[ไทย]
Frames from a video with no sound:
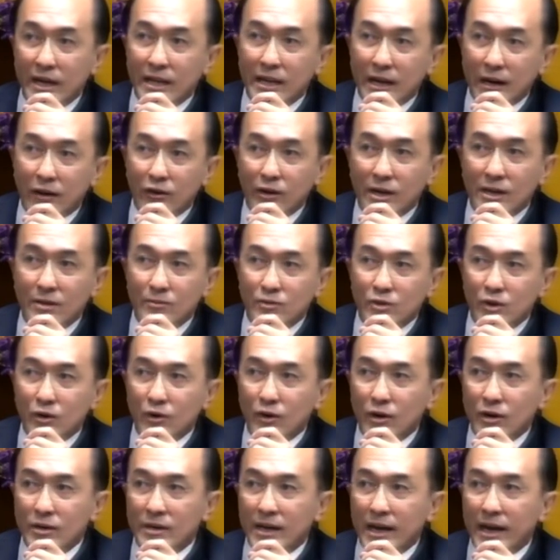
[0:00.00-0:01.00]
นี้เราเริ่มส่ง
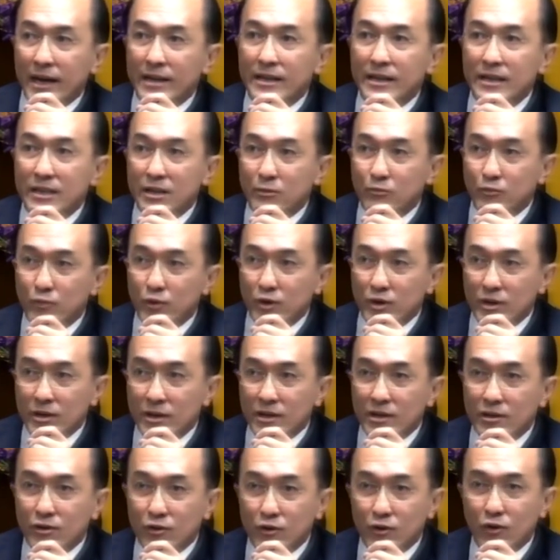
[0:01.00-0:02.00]
ออกได้อย่างญี่ปุ่นห
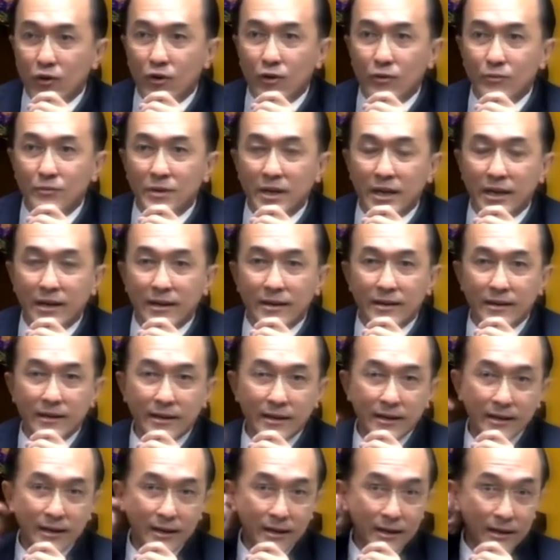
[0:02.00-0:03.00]
รือยุโรปเนี่ย
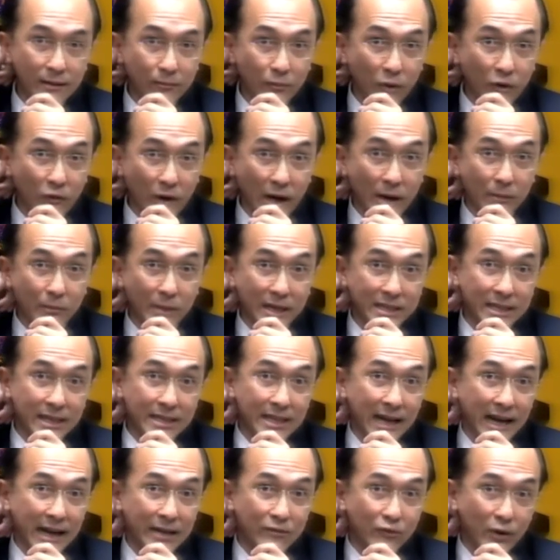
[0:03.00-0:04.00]
เพราะว่ามาตร
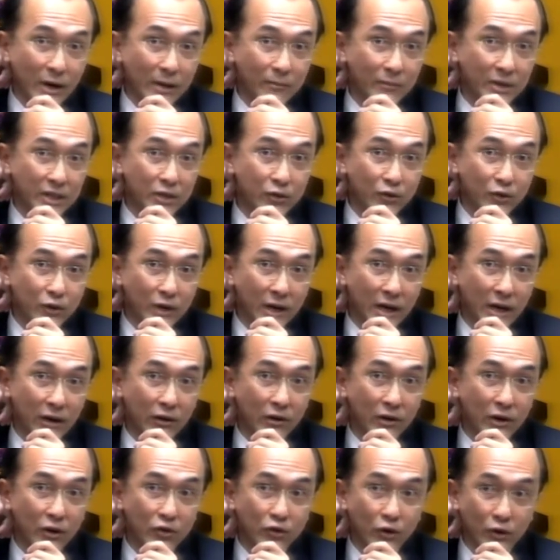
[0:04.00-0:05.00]
ฐานความเป็นอยู่เขา
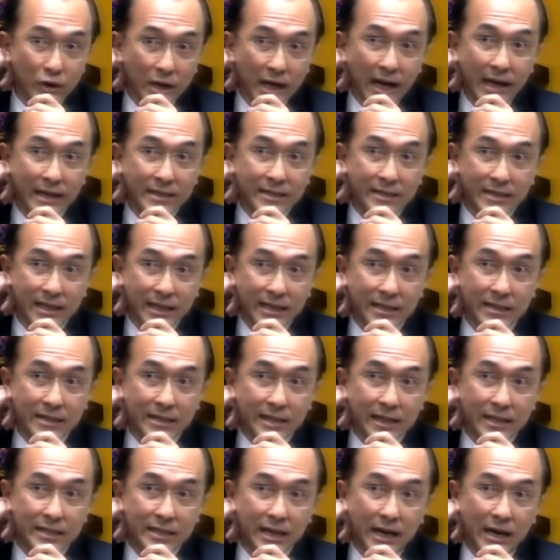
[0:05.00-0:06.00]
เขาต้องการสิ่ง
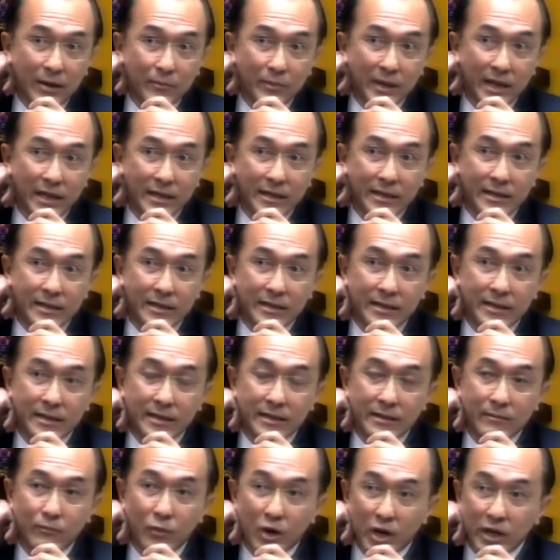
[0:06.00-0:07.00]
ที่จะไป
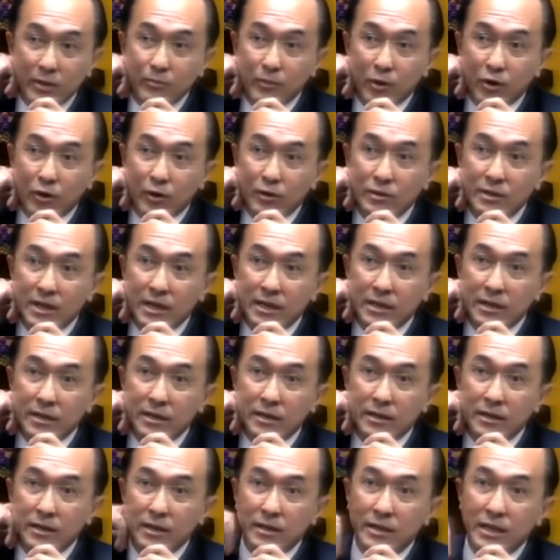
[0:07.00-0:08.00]
บริโภคที่
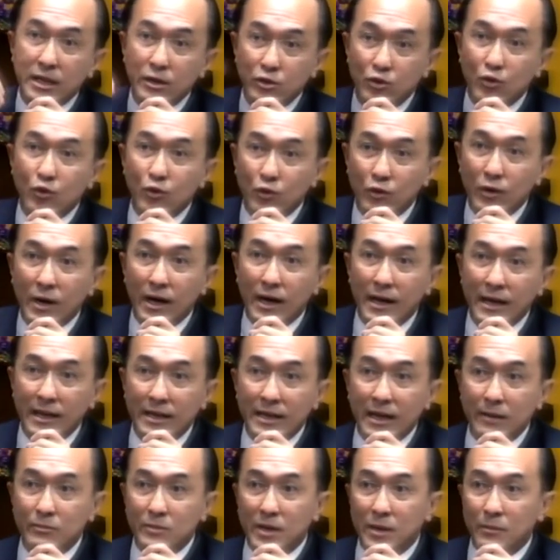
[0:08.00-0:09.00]
ที่สูงกว่าระ
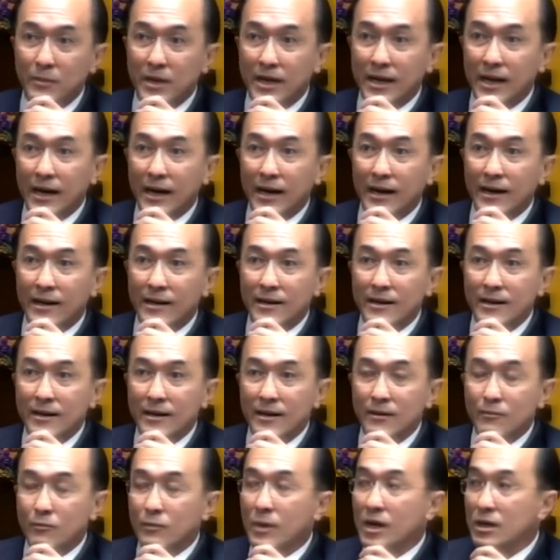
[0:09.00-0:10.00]
ดับธรรมดา
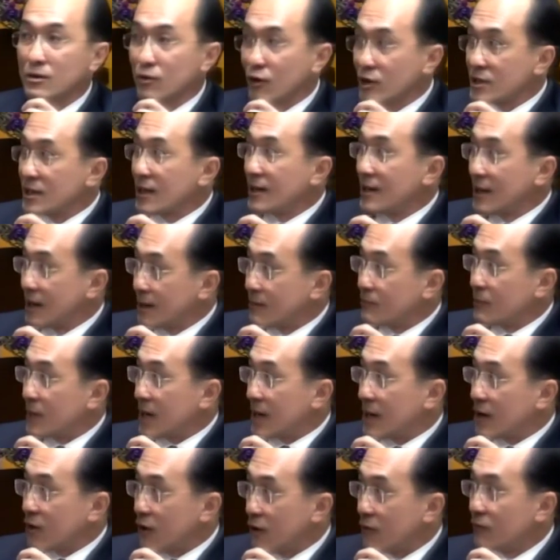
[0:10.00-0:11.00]
มันก็จะเริ่มมา
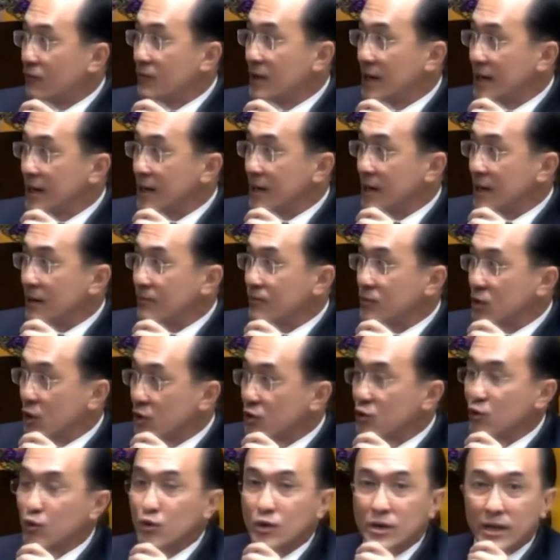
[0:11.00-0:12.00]
คอบเวอร์ กับต้น
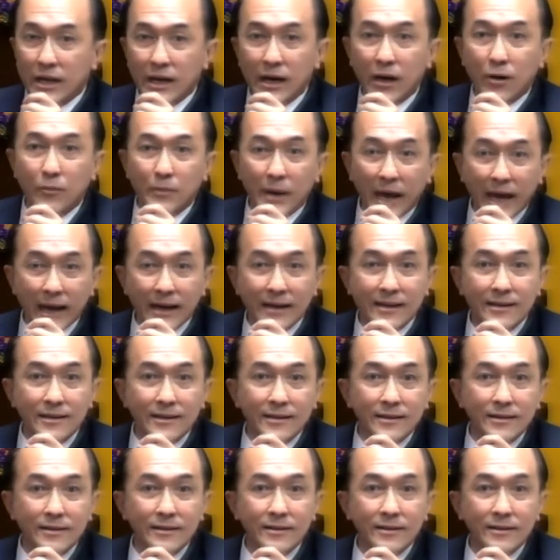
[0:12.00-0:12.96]
ทุนที่เราแพงขึ้น